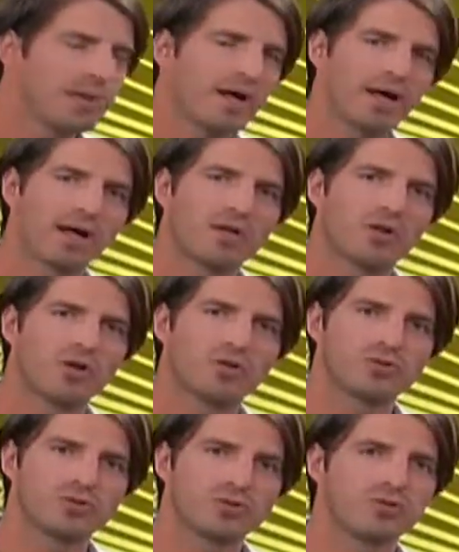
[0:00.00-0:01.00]
Para que
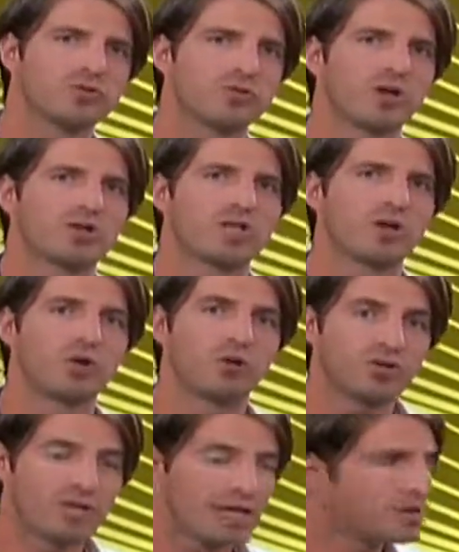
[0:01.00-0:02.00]
todos nuestros usuarios estén
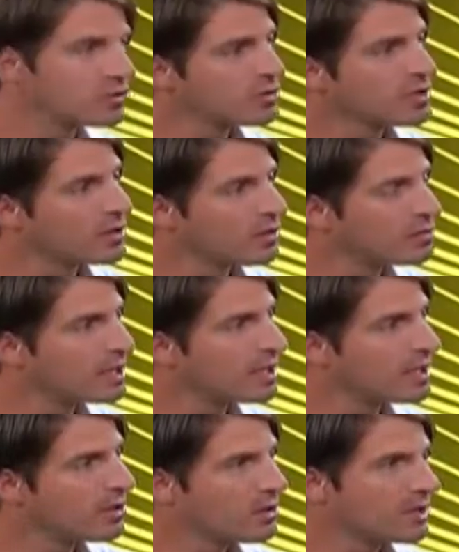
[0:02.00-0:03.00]
contentos con el
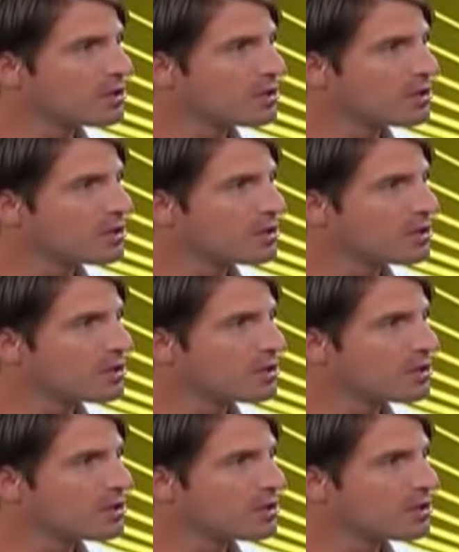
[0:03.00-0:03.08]
contenido,